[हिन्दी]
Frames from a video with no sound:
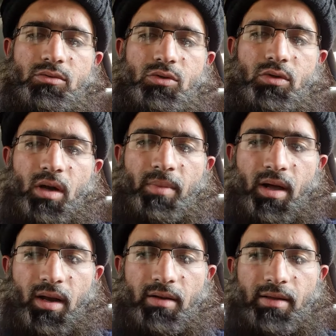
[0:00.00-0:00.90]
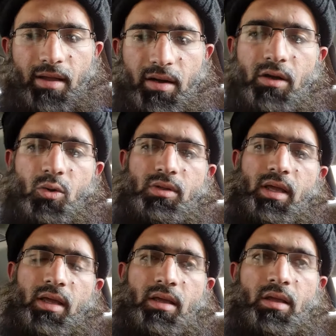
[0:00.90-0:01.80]
जो हमारा टारगेट होता
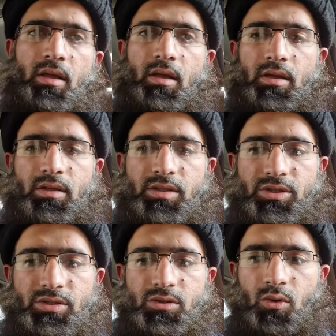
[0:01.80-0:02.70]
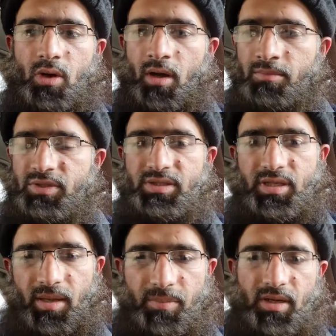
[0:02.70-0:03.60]
है कि जिसको हम
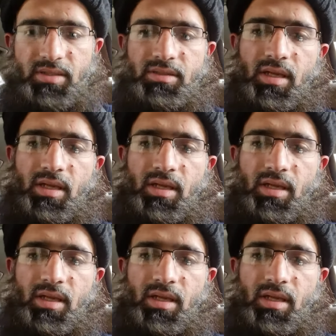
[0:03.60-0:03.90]
स्किप कर